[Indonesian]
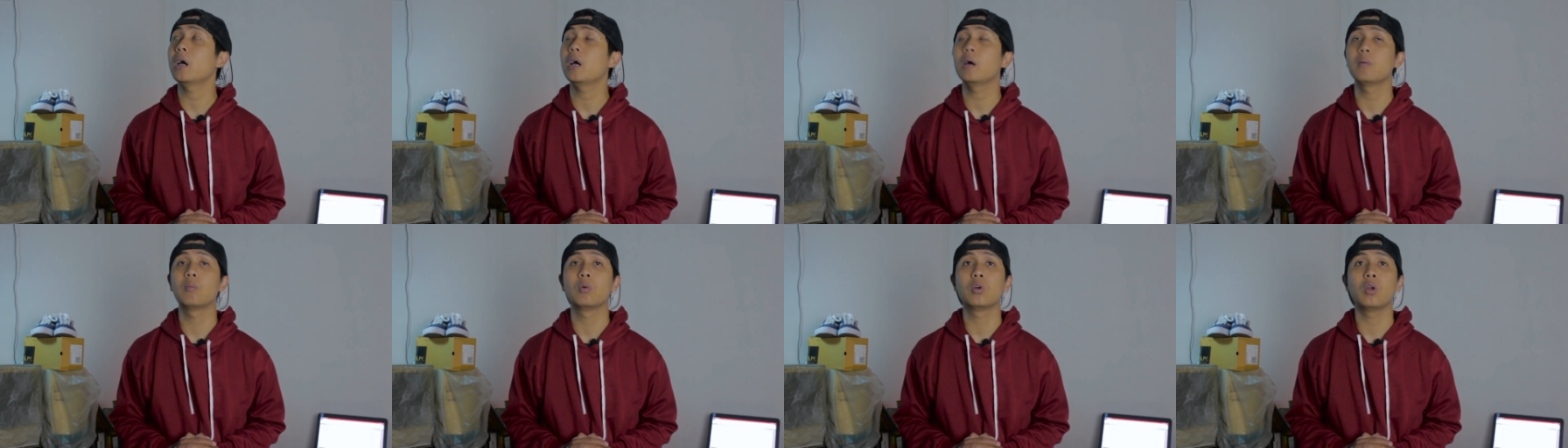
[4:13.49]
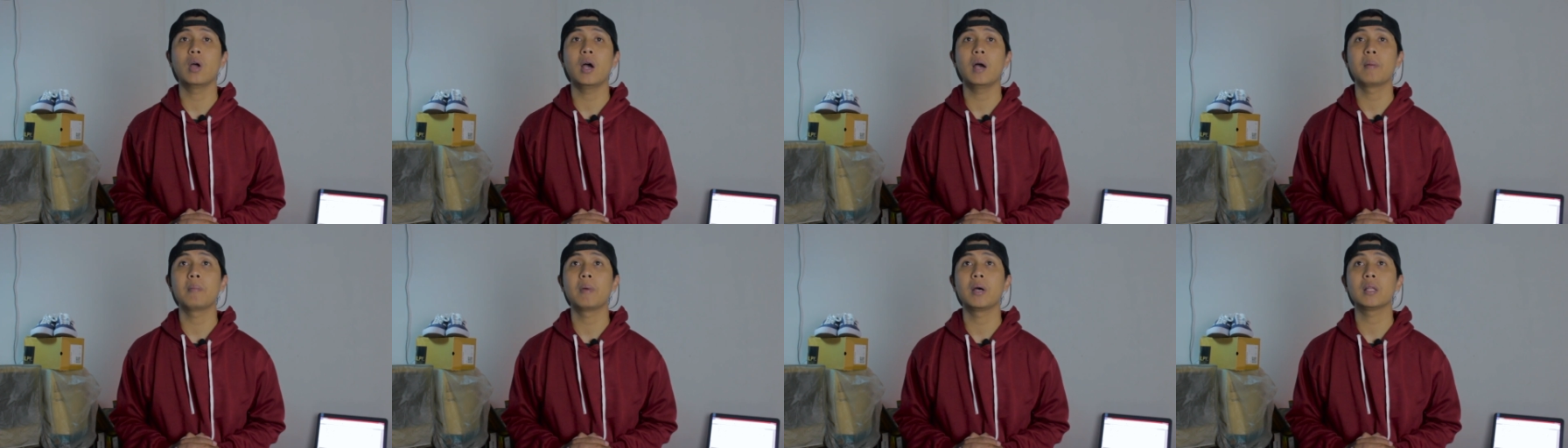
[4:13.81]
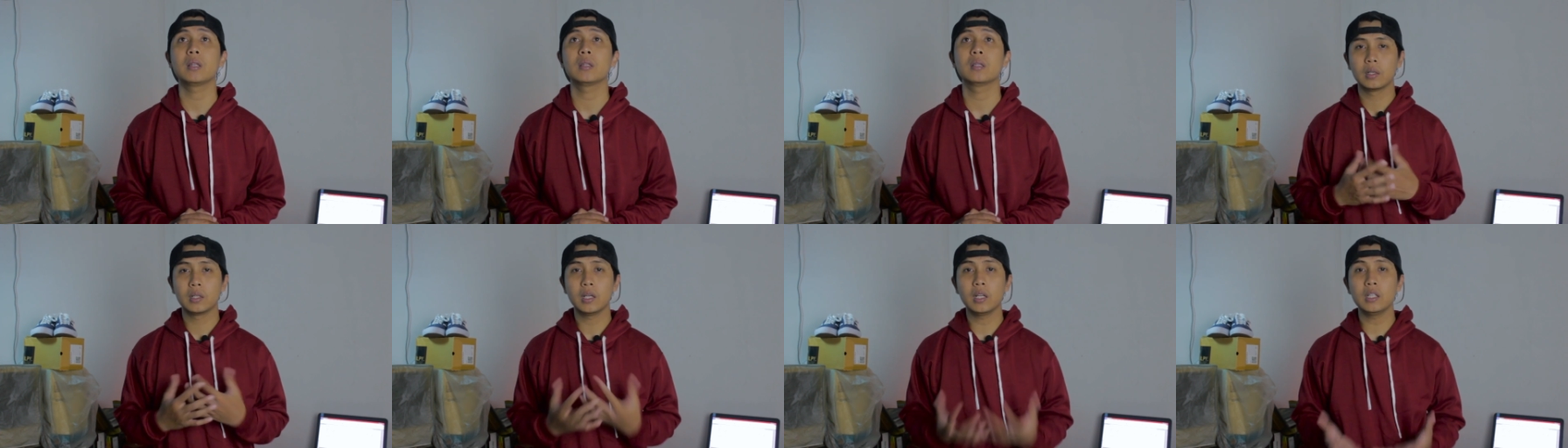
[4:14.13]
Ah, bodoh
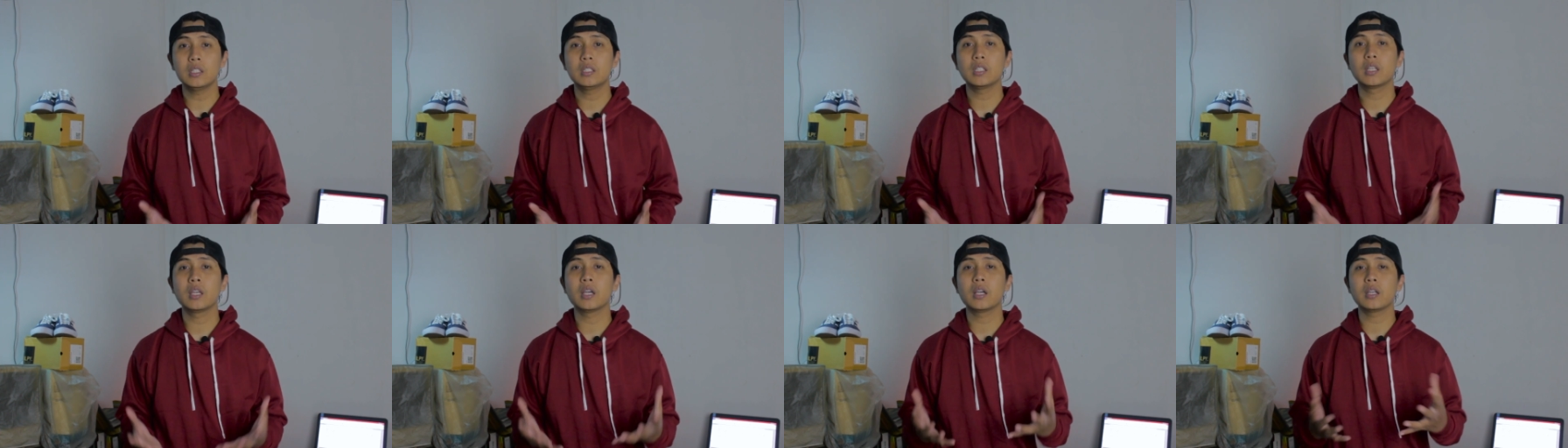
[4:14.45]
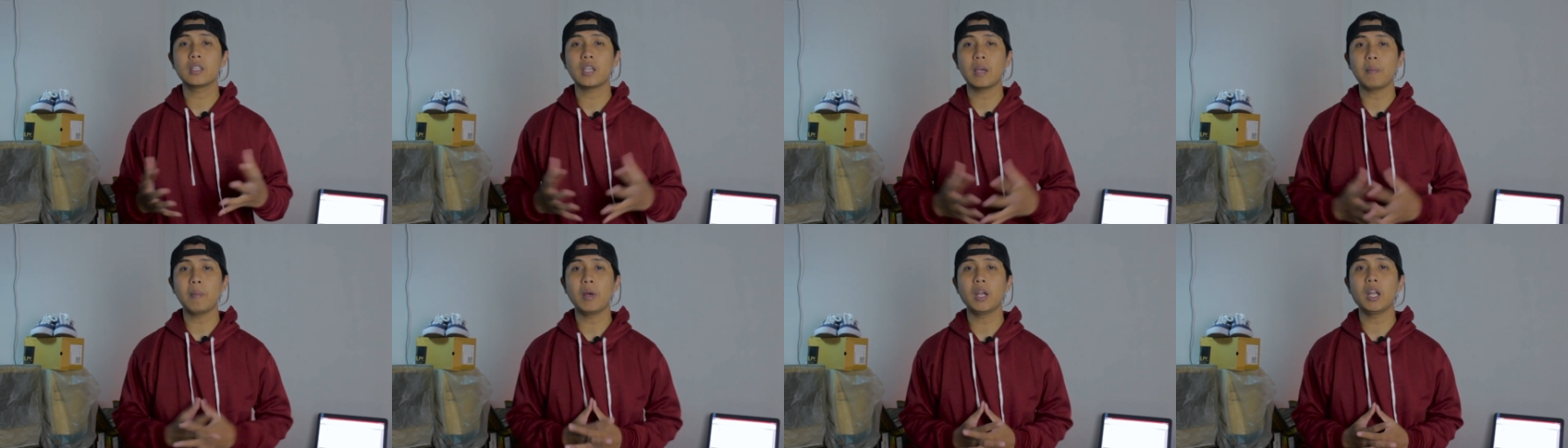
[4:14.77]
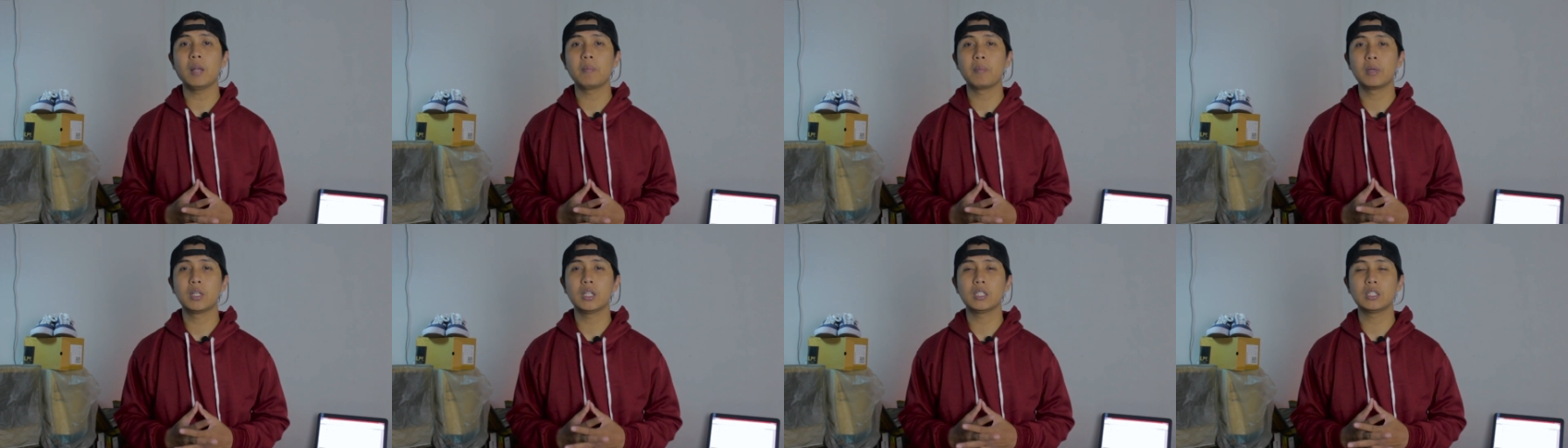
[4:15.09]
amat. Dari segi
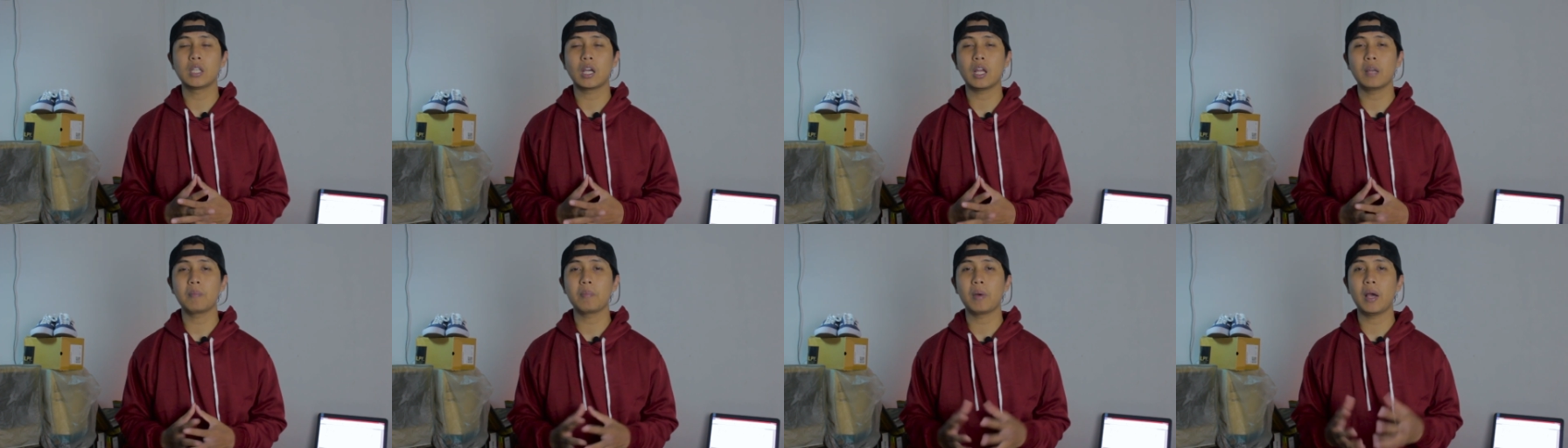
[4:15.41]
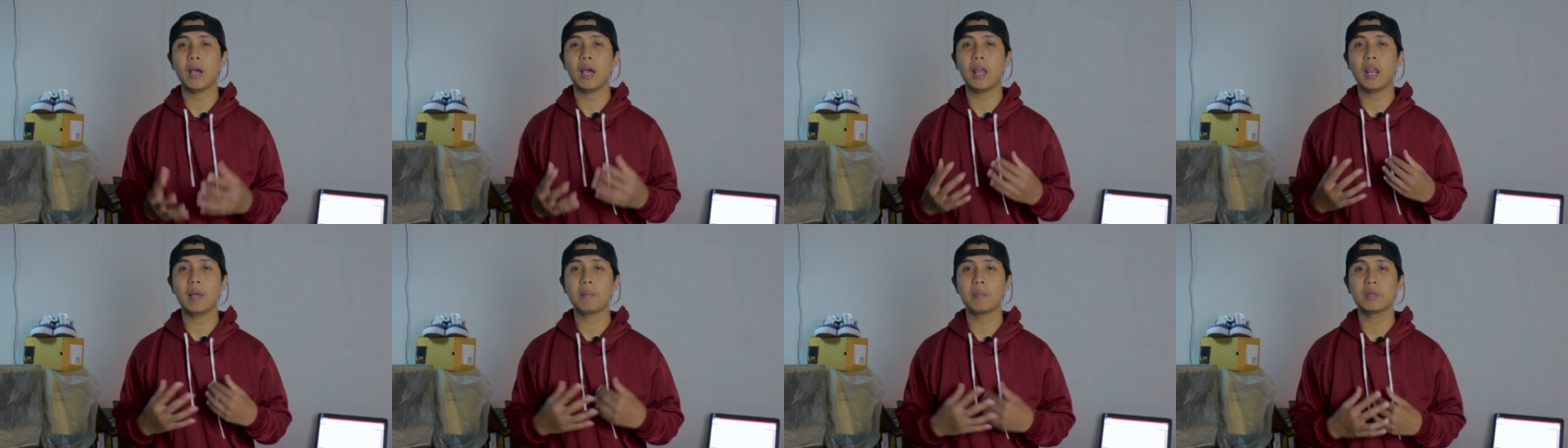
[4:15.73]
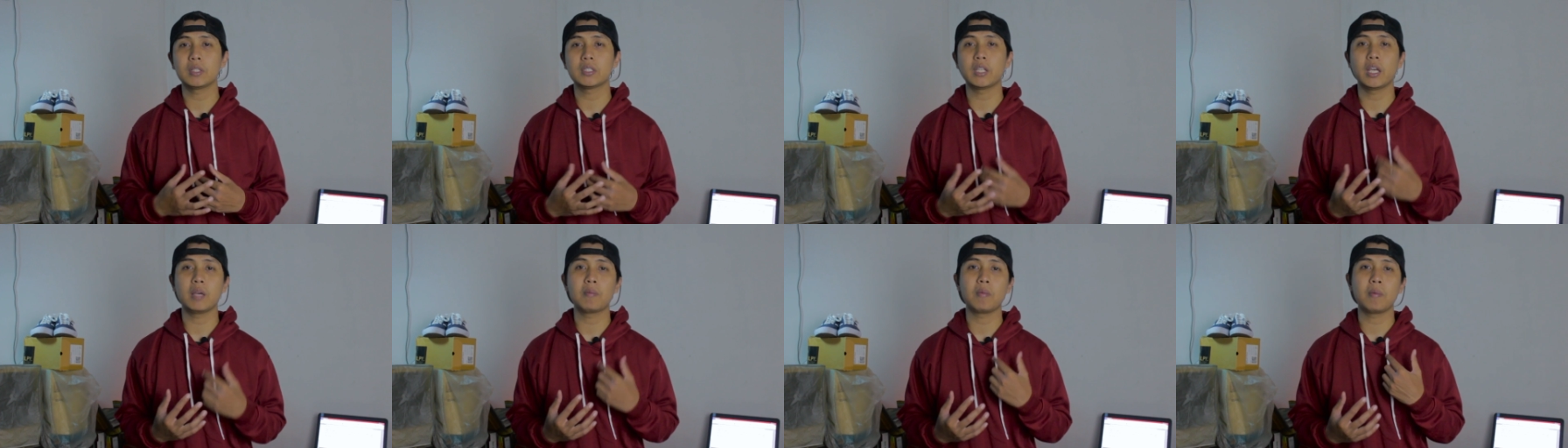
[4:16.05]
kenyamanan, berdasarkan
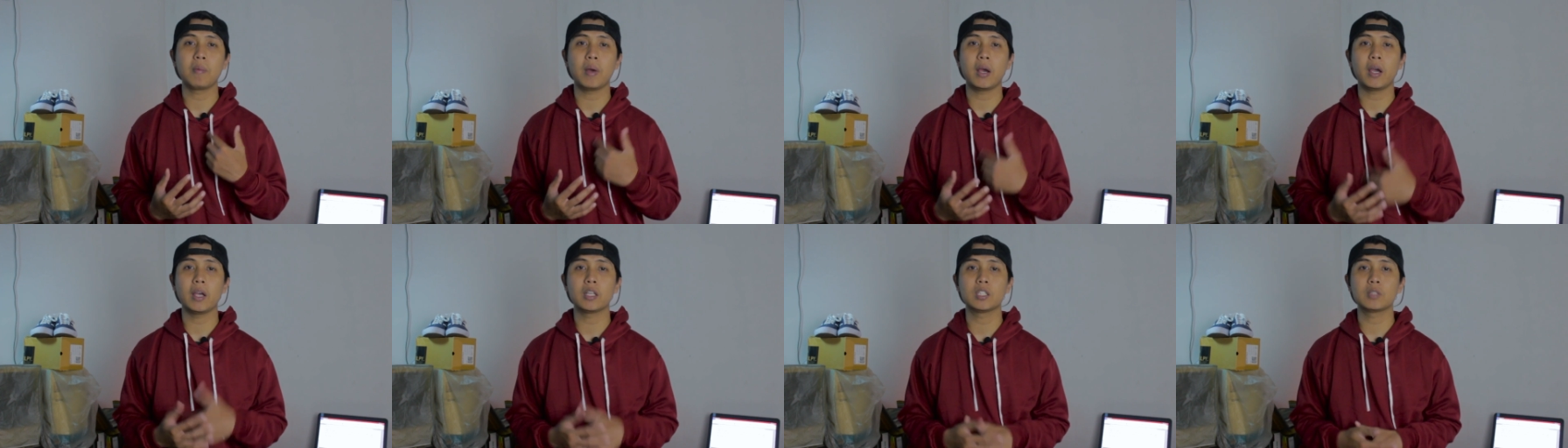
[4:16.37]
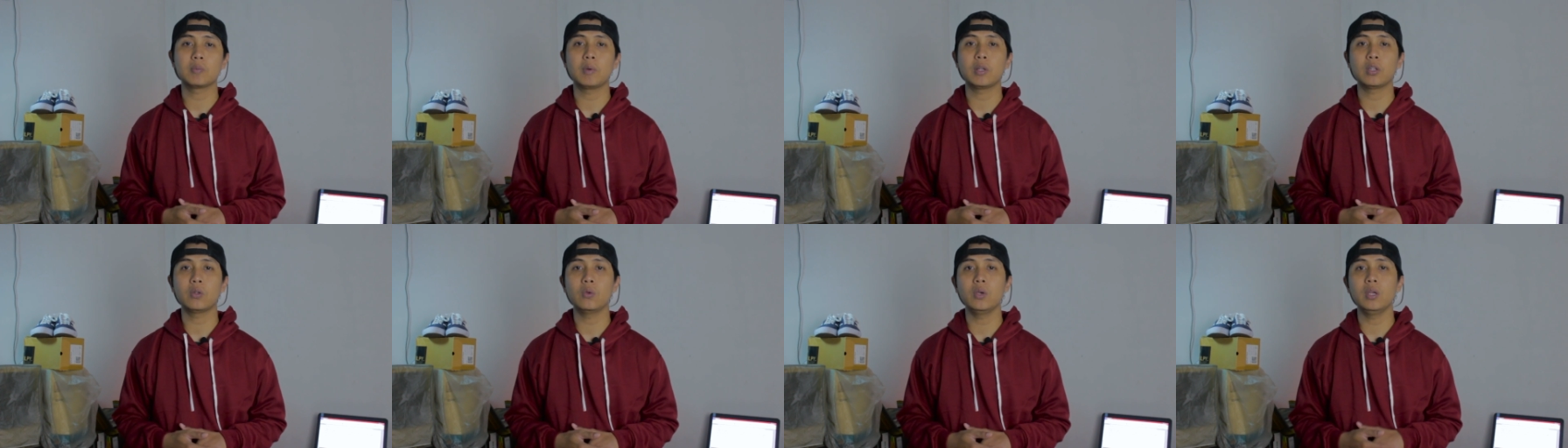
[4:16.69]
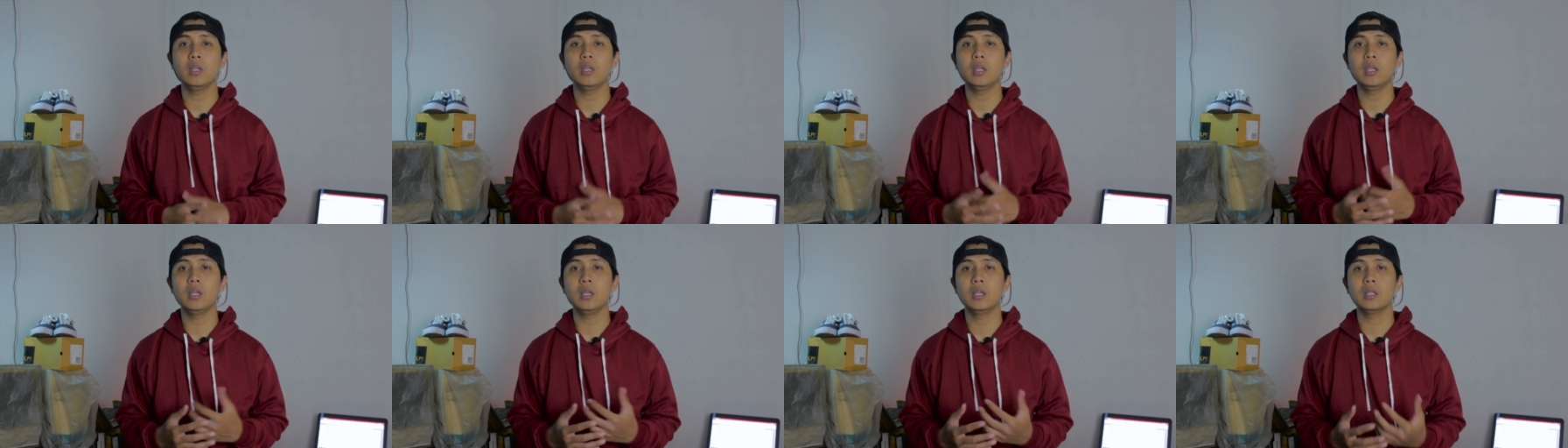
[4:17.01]
pengalaman saya memakai sepatu
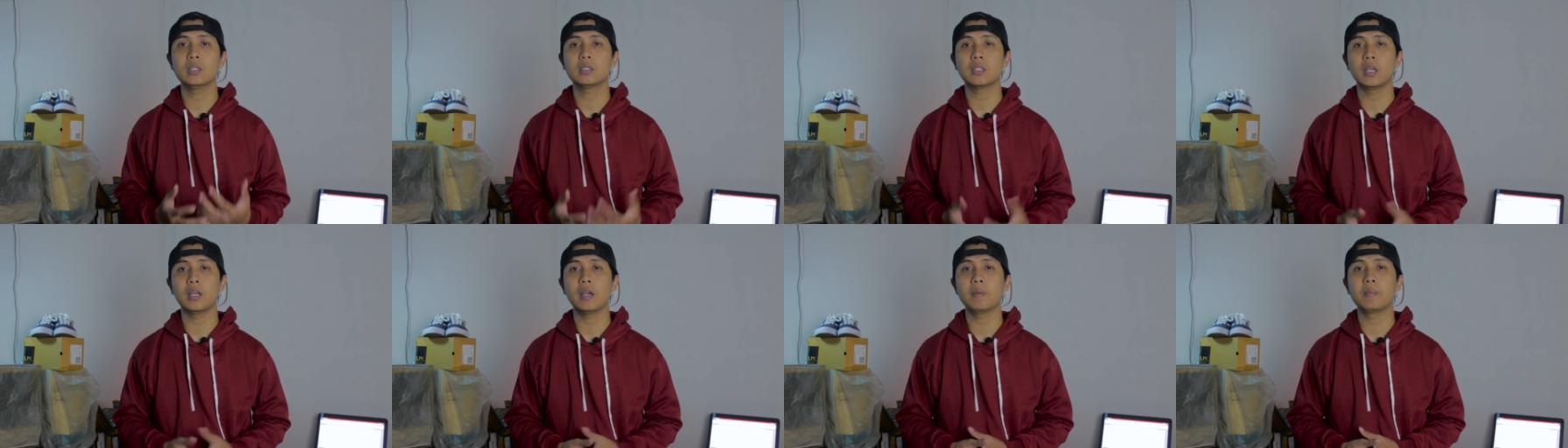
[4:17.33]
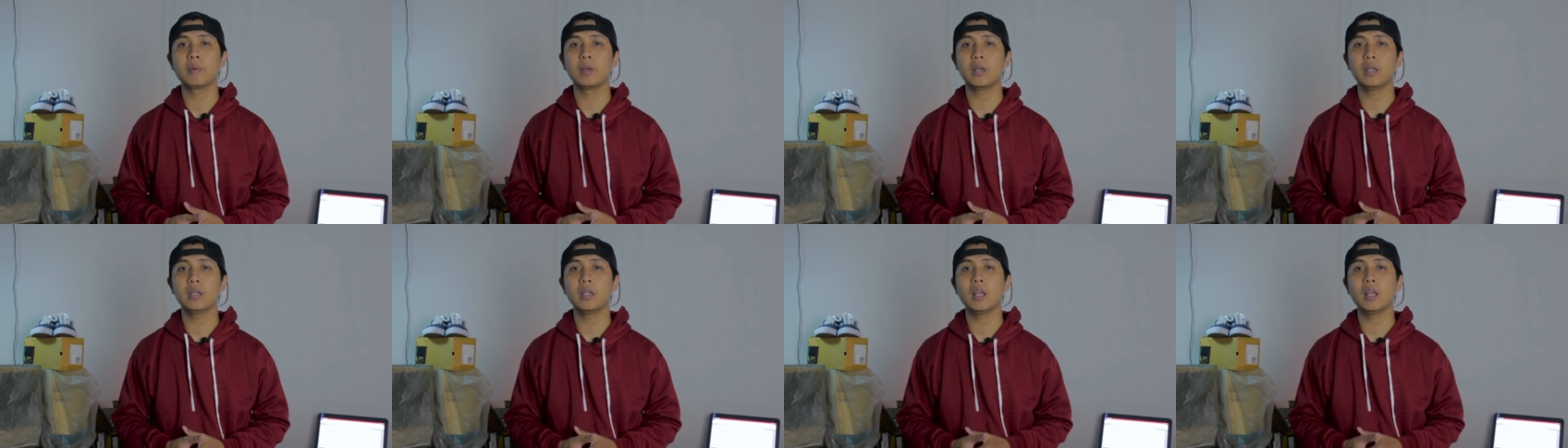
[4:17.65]
ini, saya beri